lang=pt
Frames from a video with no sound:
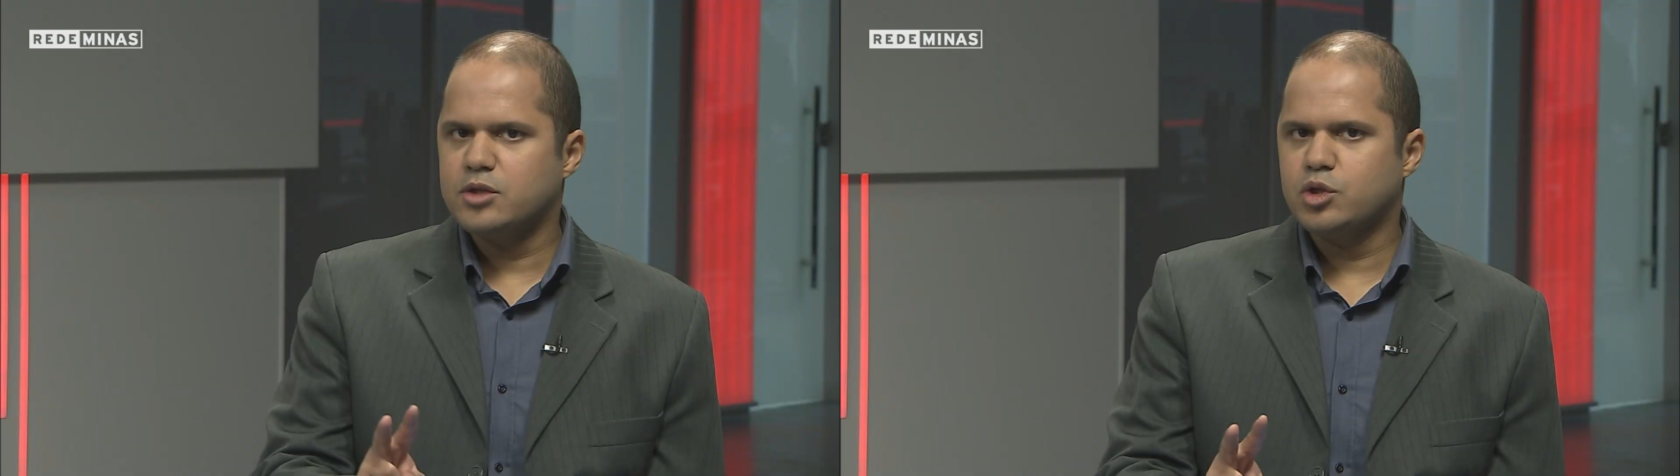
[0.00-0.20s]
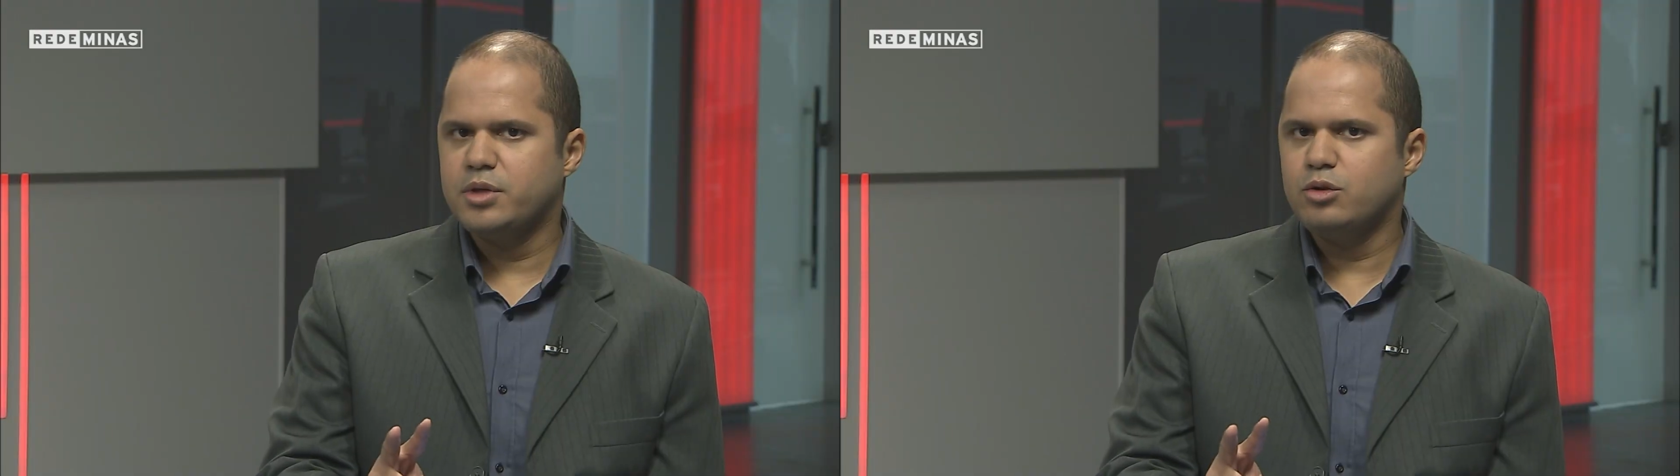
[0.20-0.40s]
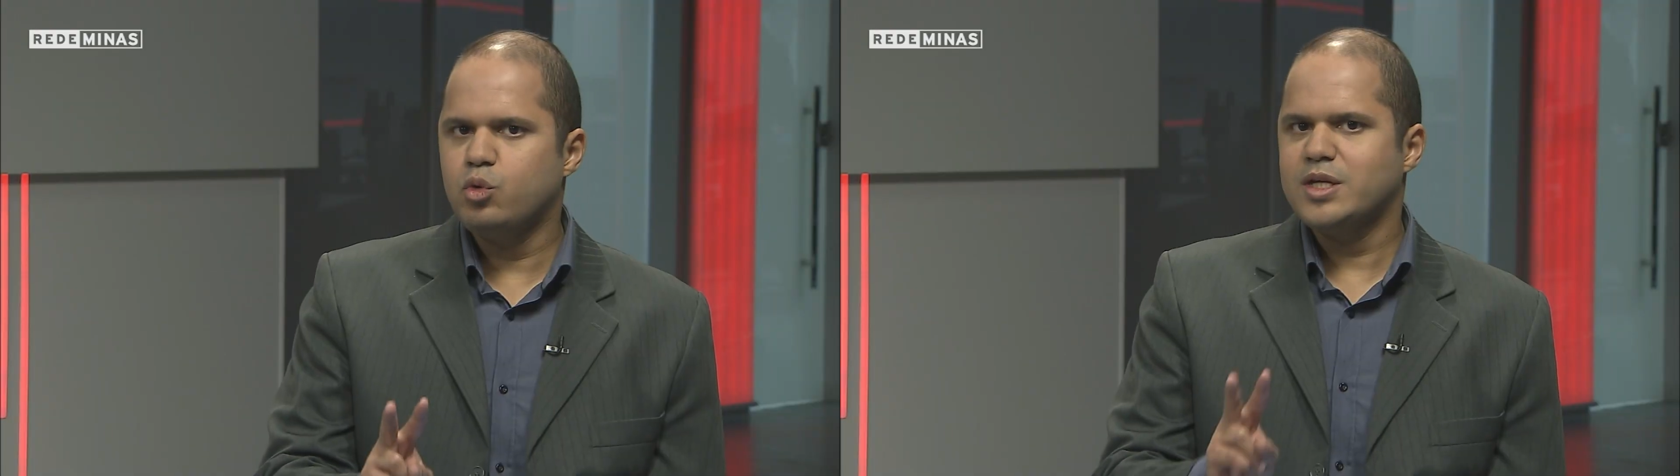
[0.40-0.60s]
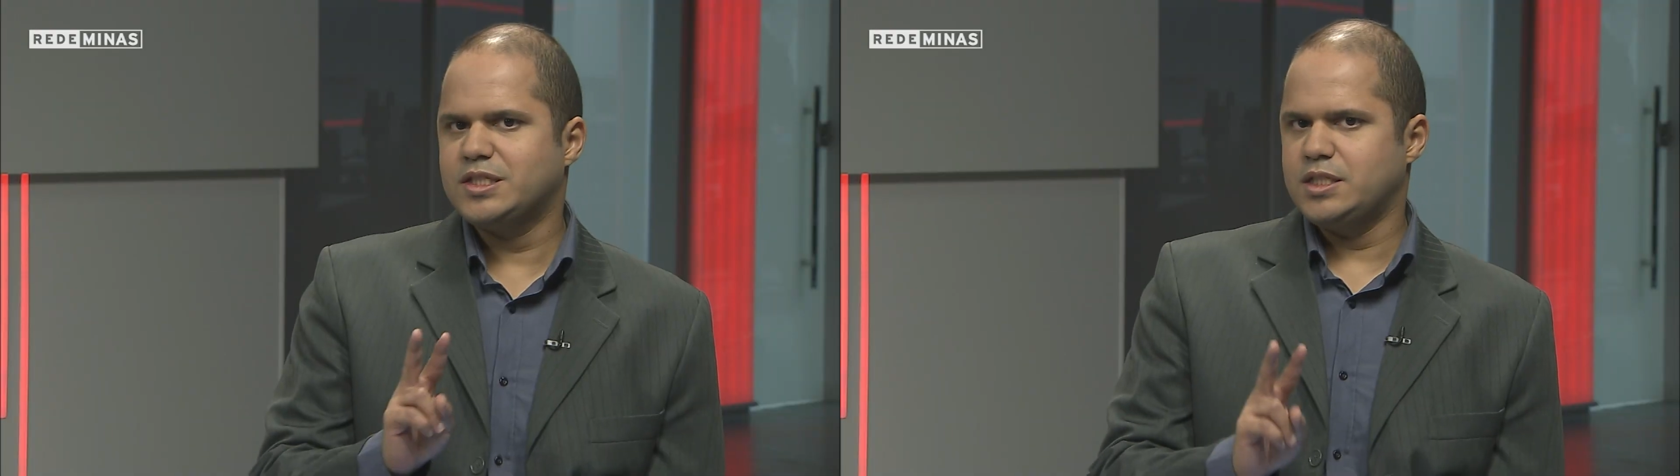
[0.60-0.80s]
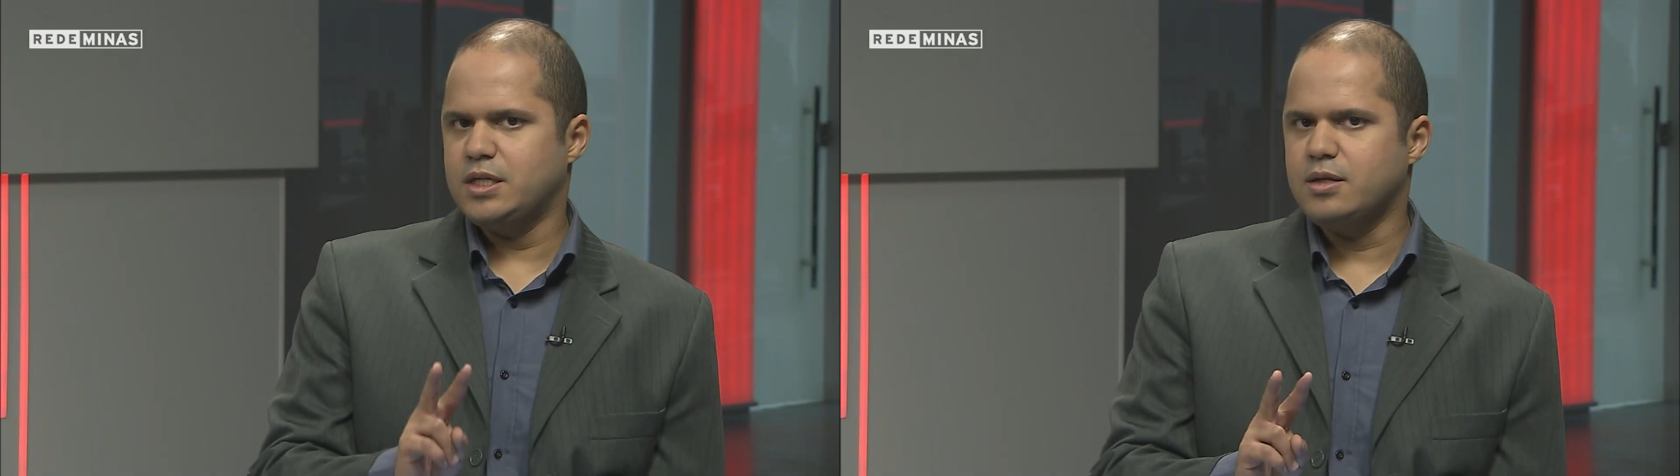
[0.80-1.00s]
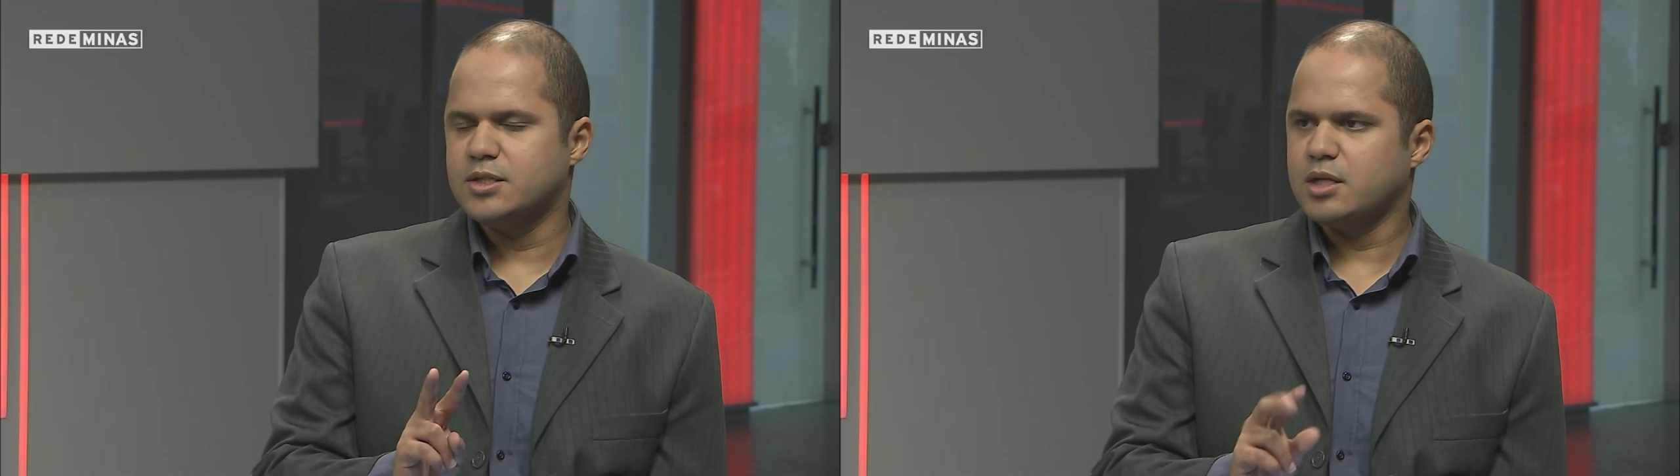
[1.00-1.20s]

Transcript: sobre duas siglas.